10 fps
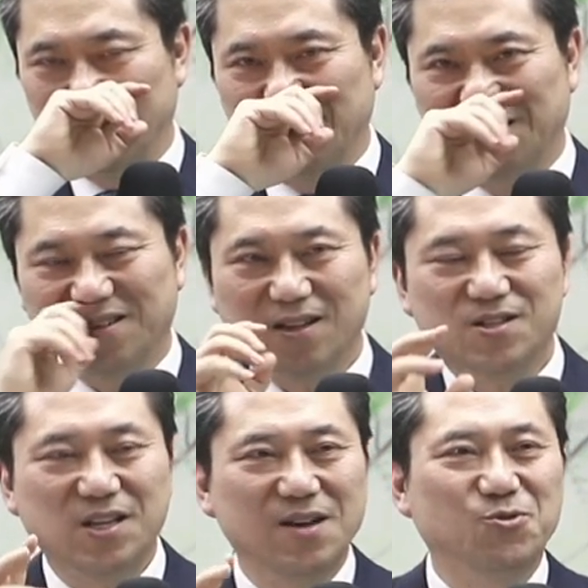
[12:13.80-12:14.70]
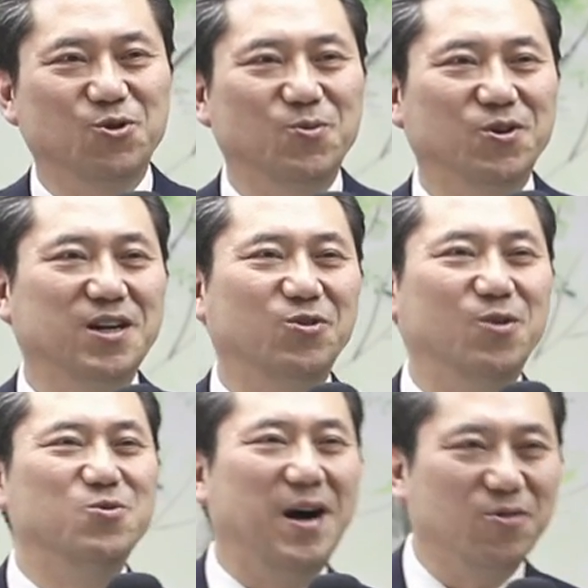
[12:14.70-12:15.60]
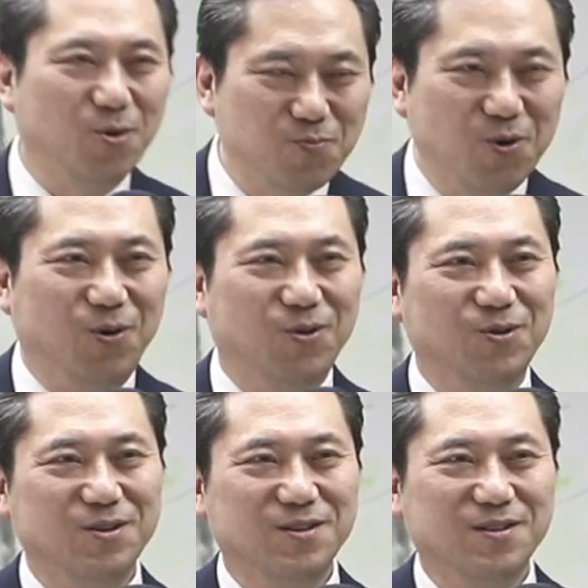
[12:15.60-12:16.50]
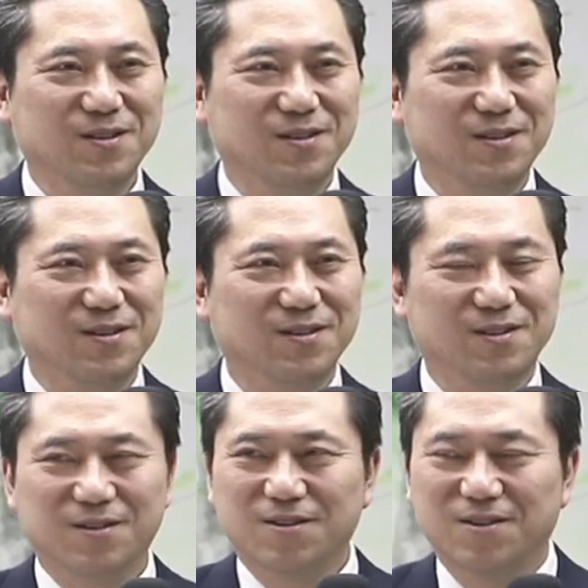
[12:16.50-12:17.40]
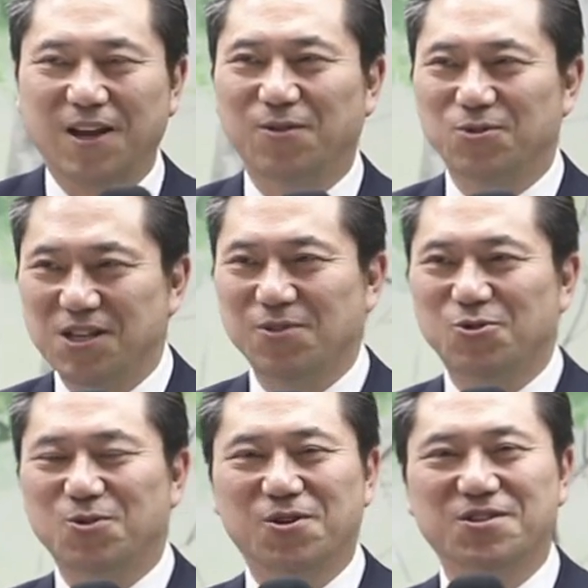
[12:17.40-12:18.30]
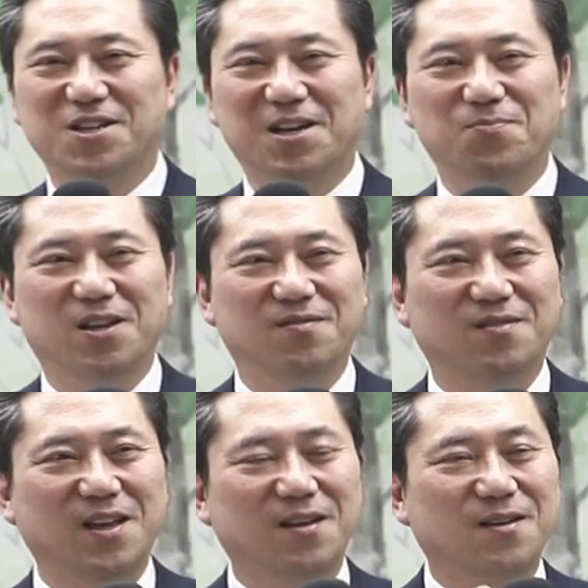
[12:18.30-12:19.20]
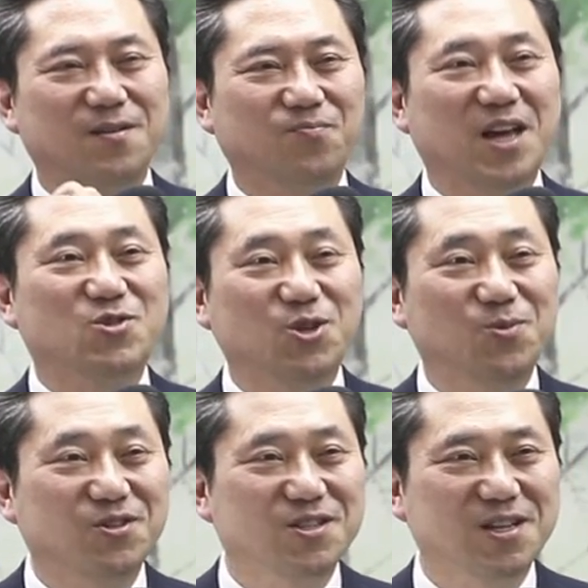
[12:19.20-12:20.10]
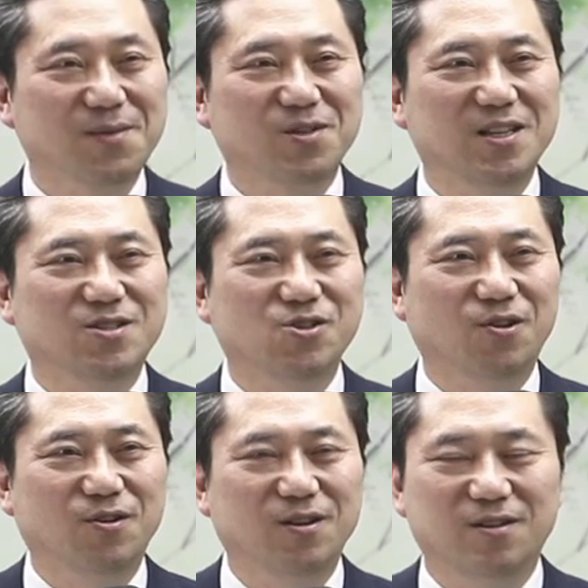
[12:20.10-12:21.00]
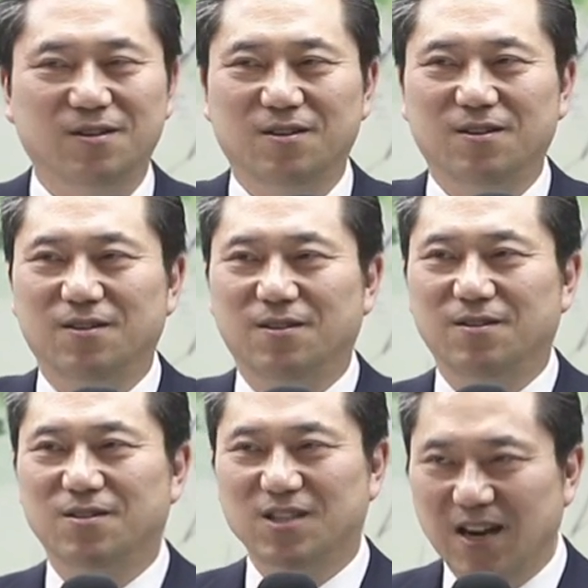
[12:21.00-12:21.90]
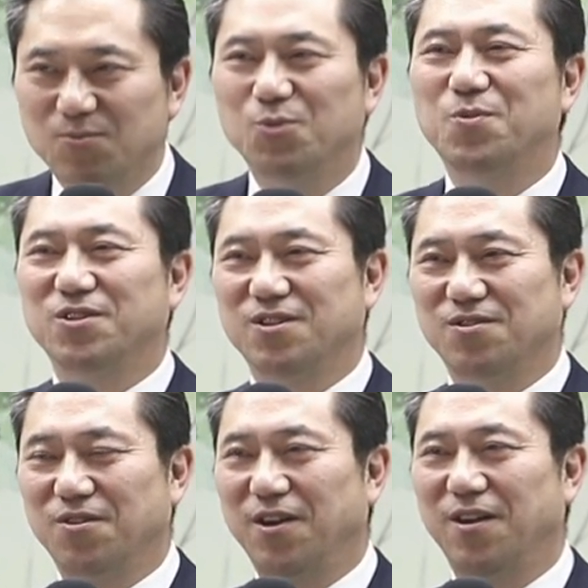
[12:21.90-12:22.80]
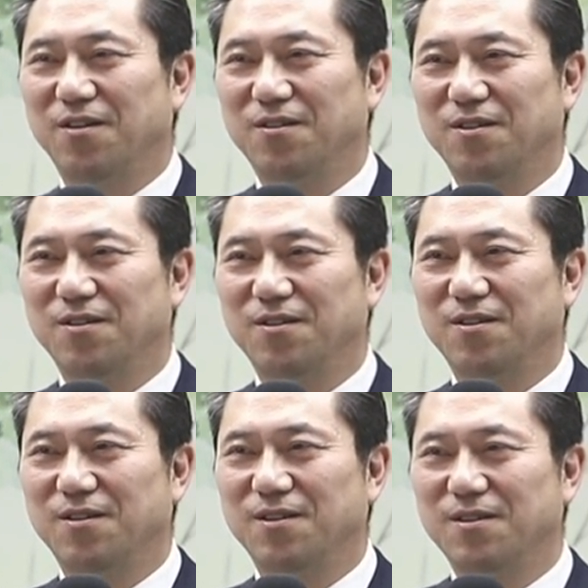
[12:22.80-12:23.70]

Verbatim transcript: 그냥 생으로 먹으니까 너무 맛없고 그래도 생으로 먹는 사람들이 있는데 데쳐 먹는 사람들이 있죠. 잘못 먹는 거예요.